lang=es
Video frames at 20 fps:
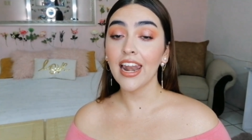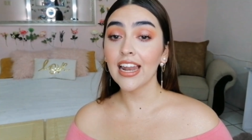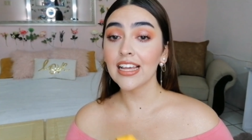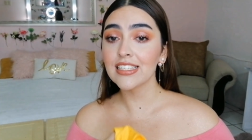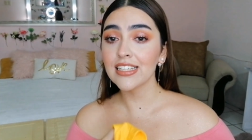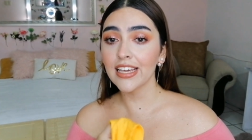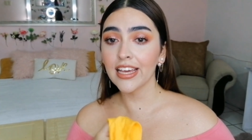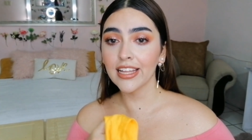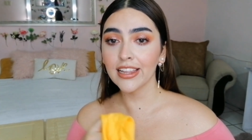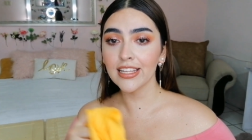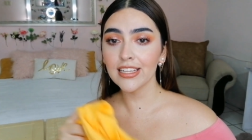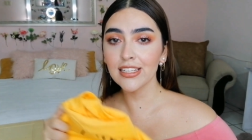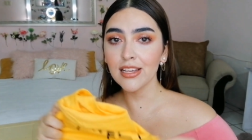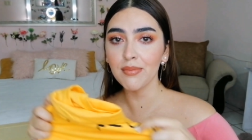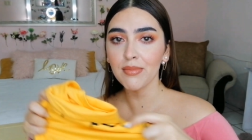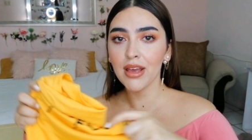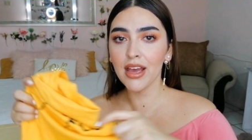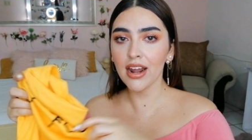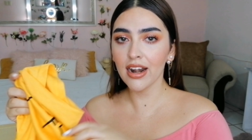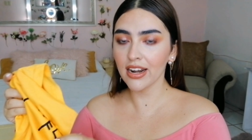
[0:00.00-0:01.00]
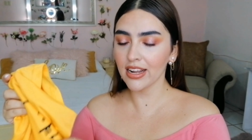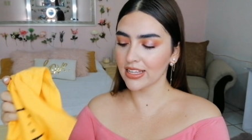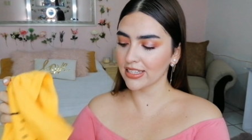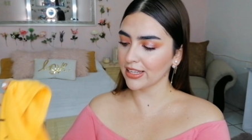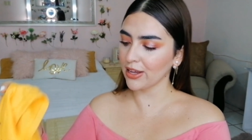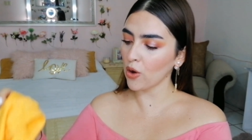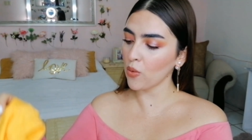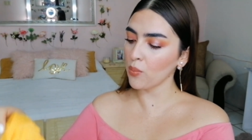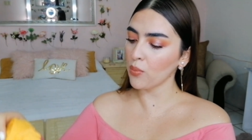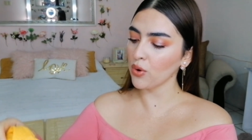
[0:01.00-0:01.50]
Y en la siguiente sí me
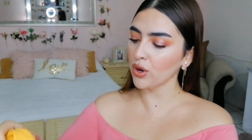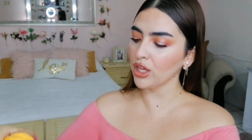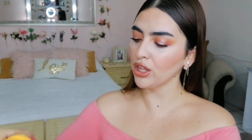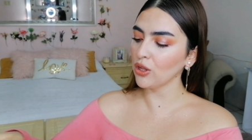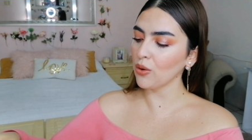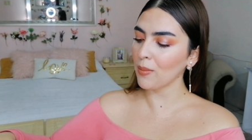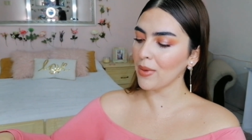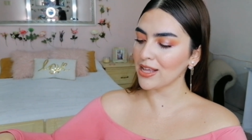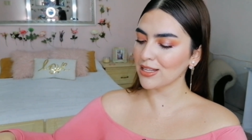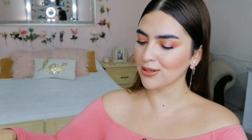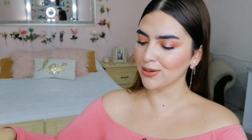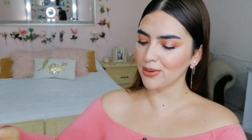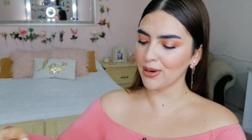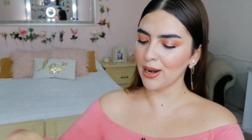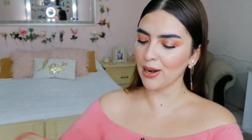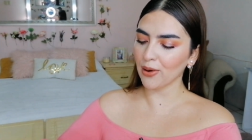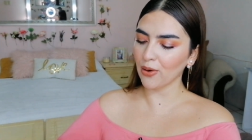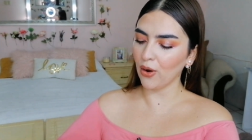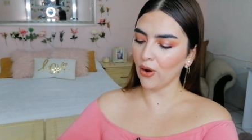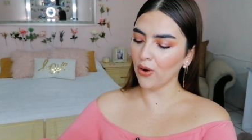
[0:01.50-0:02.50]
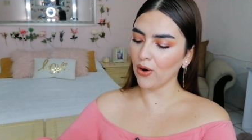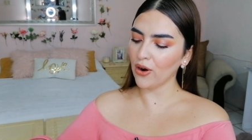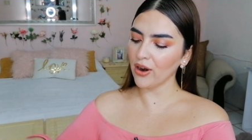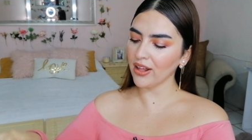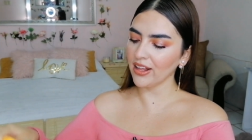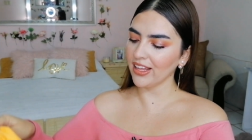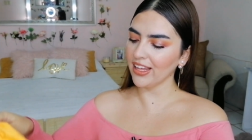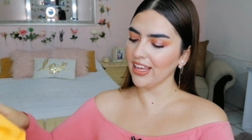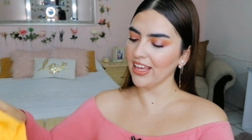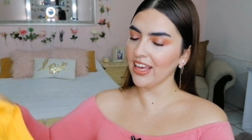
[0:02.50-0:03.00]
arriesgué un poquito más con el
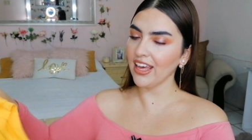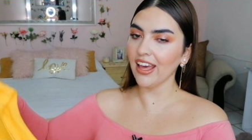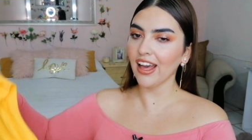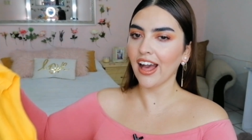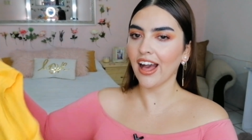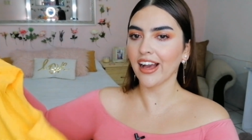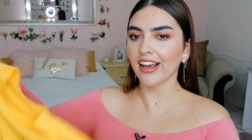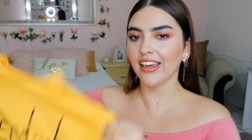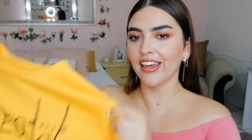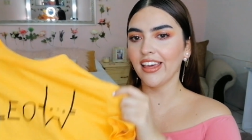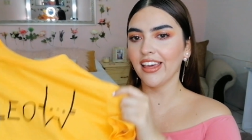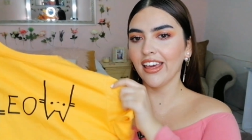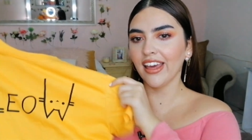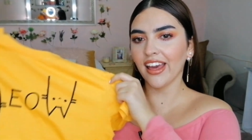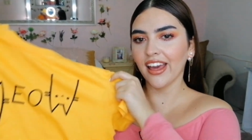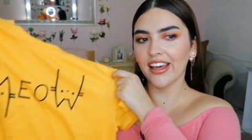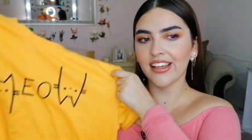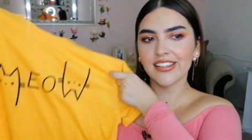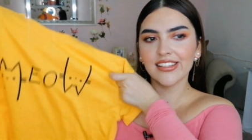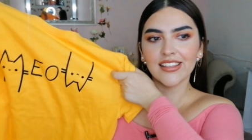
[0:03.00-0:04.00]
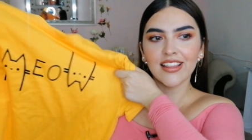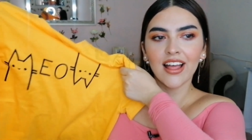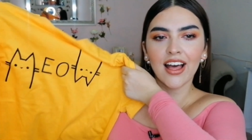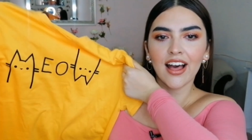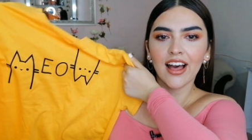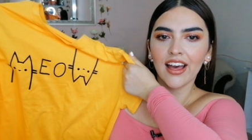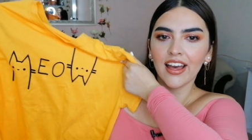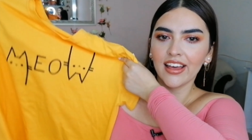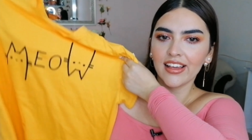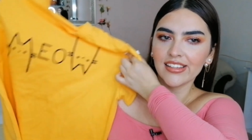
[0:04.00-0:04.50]
color y aquí
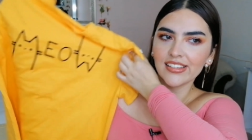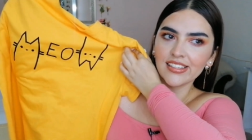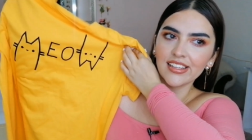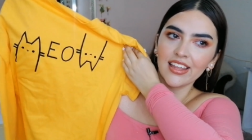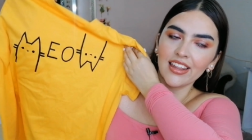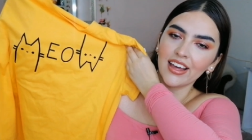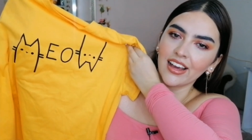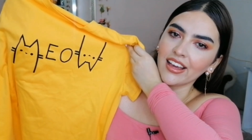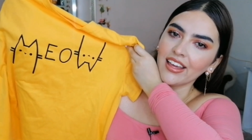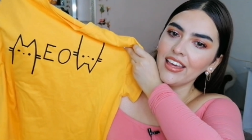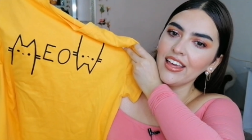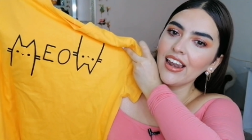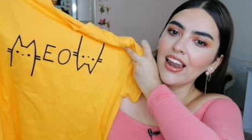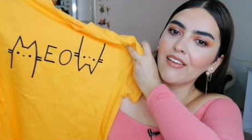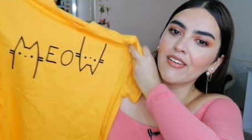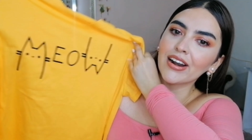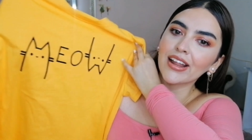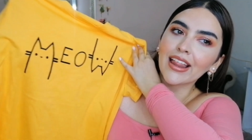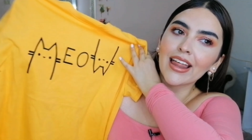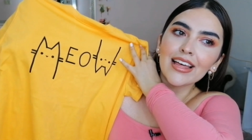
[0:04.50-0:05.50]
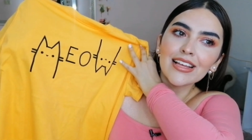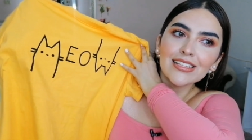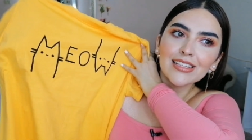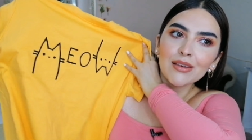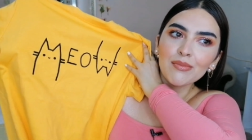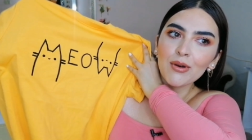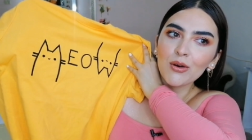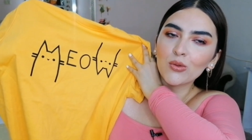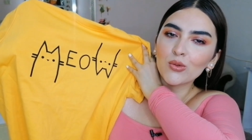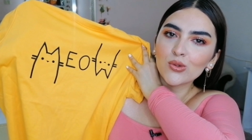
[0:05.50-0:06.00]
está esta de aquí. La verdad
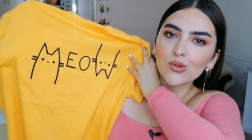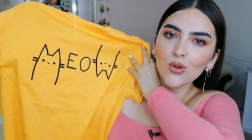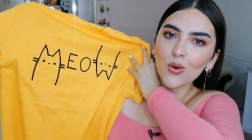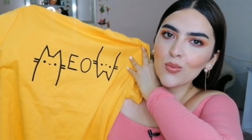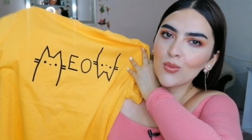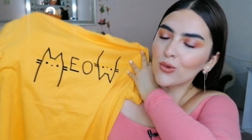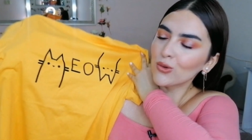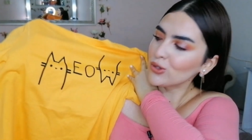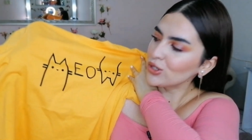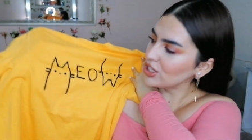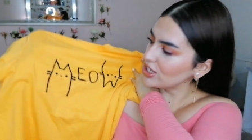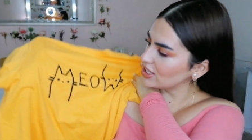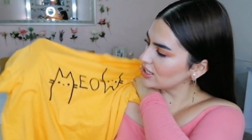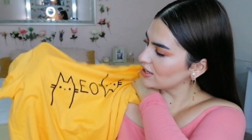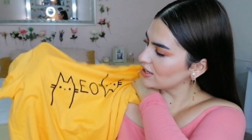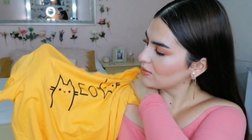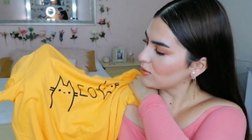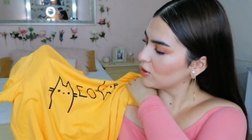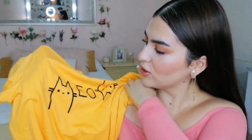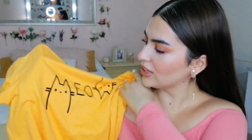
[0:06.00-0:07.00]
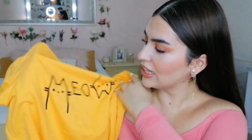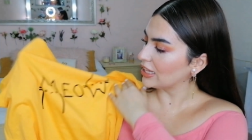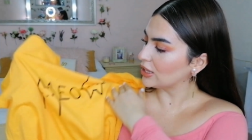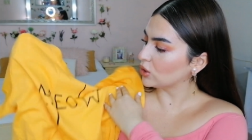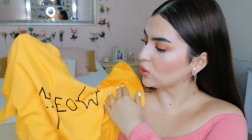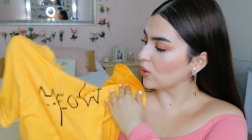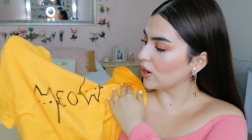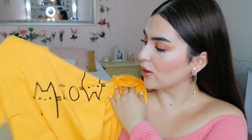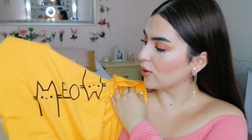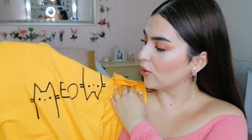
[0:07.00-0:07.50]
es que me gustó muchísimo
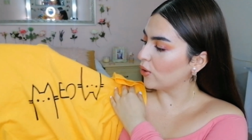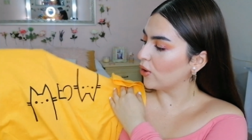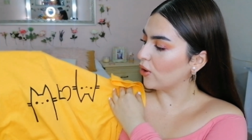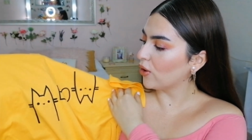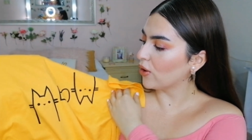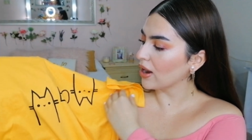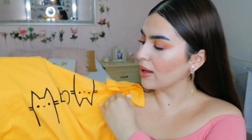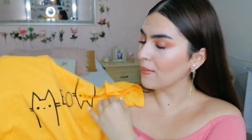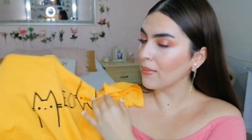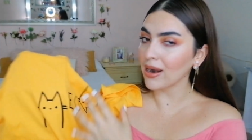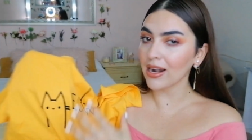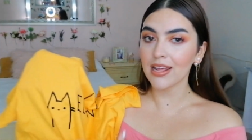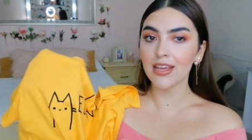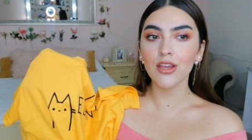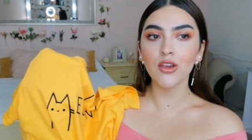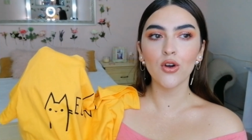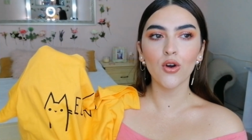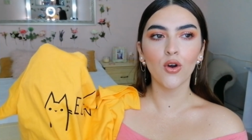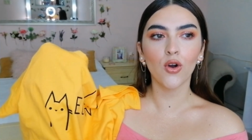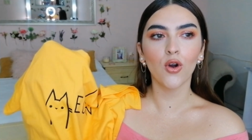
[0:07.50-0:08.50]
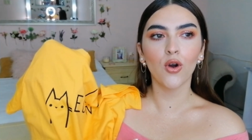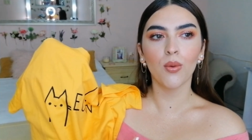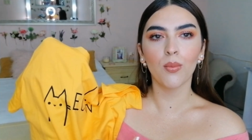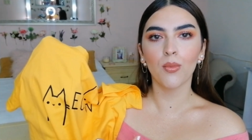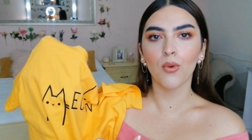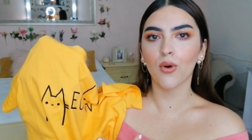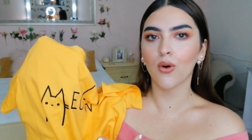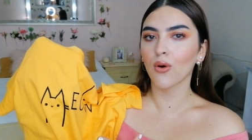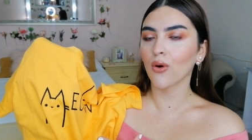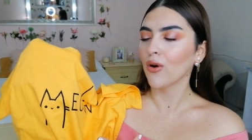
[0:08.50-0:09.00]
tanto el color amarillo
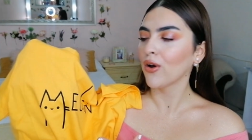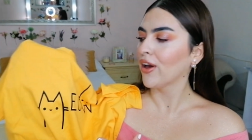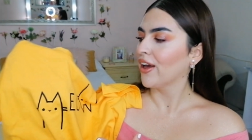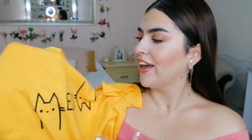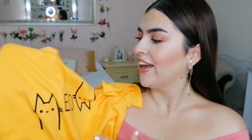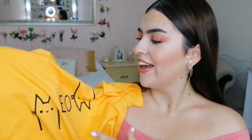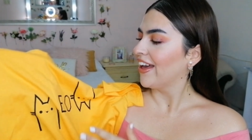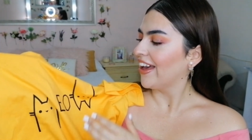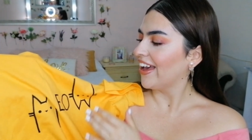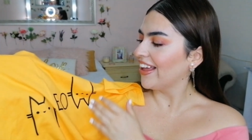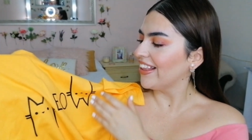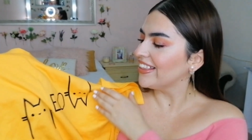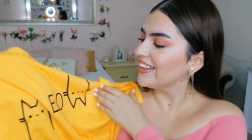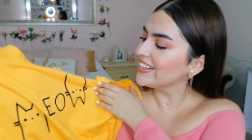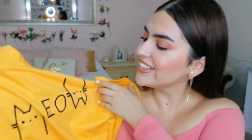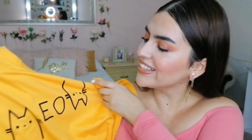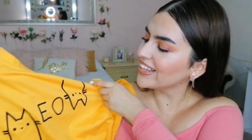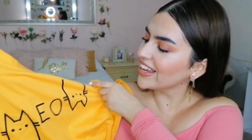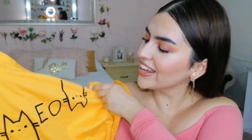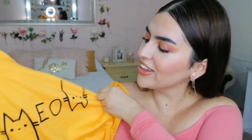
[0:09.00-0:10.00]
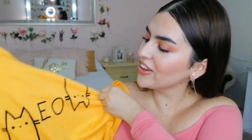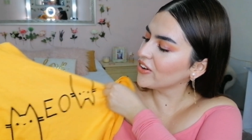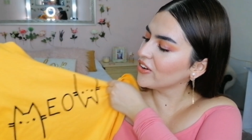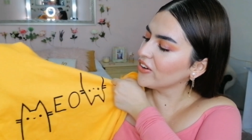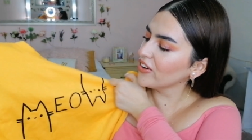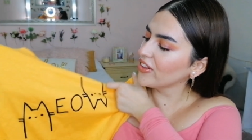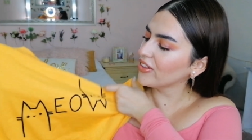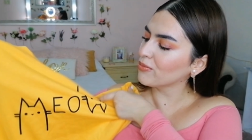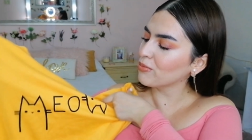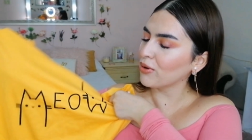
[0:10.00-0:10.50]
como el
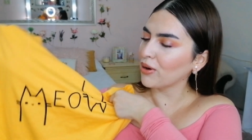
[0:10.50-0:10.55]
diseño.